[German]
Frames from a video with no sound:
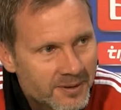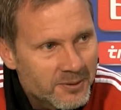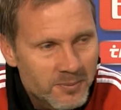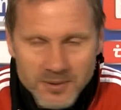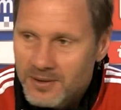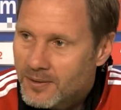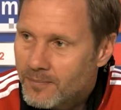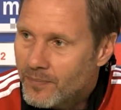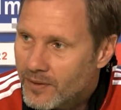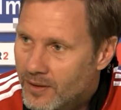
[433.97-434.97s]
dass wir
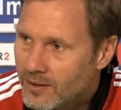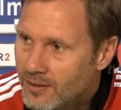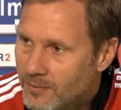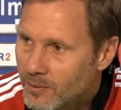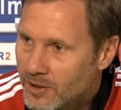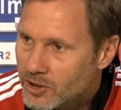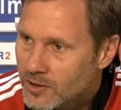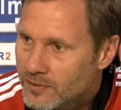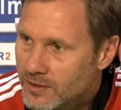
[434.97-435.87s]
äh, eine Mannschaft